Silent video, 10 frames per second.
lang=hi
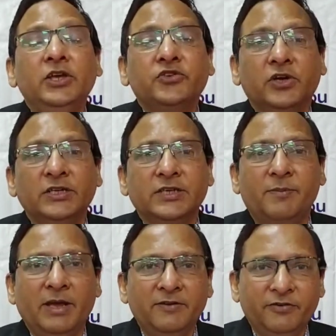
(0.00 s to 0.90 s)
इंश्योरेंस
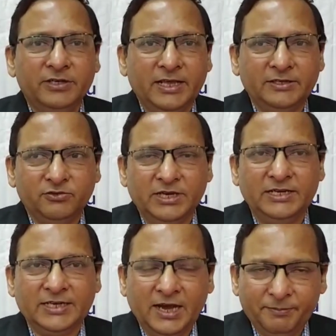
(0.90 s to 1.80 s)
का बेनिफिट दे चुके
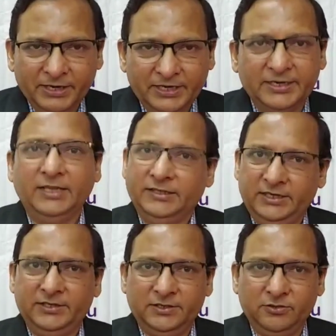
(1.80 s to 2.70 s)
हैं जहाँ पे कि डेथ
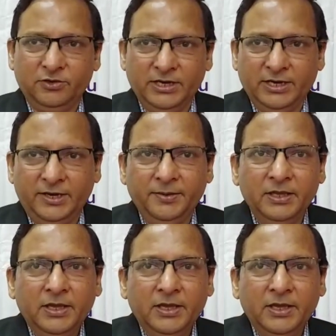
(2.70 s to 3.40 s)
केसेस हो गए हैं